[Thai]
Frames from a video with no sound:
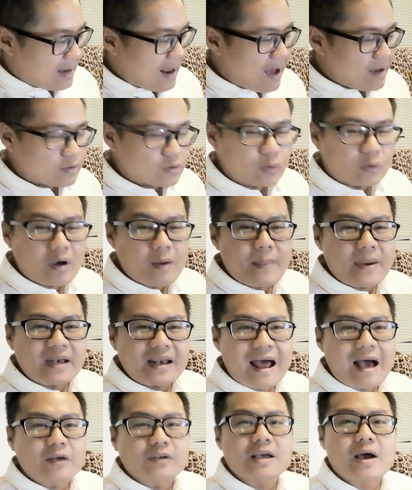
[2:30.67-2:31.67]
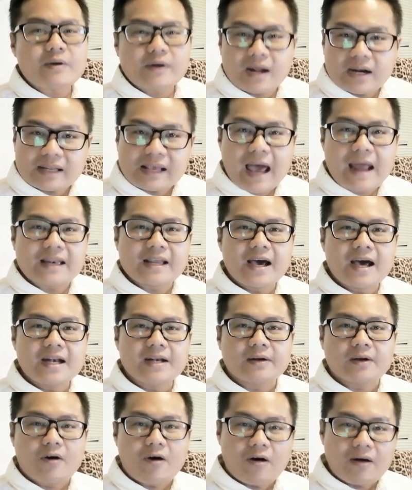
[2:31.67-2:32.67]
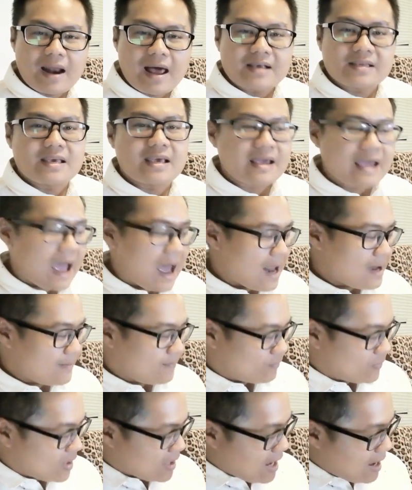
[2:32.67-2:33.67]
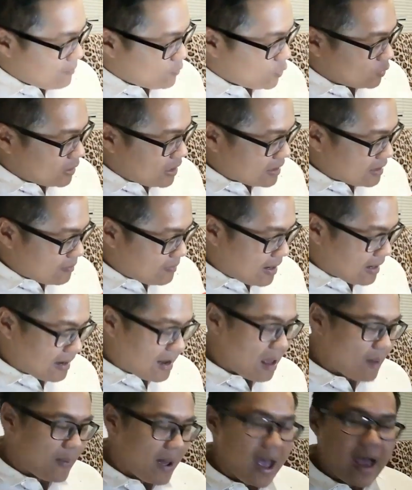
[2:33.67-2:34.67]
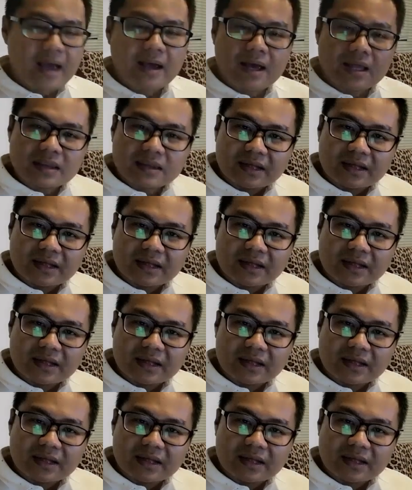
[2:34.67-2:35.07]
ดาวศุกร์ก็เป็นดาวเจ้าเรือนการเงินของราศีกันนะครับอยู่ในตำแหน่งราพะก็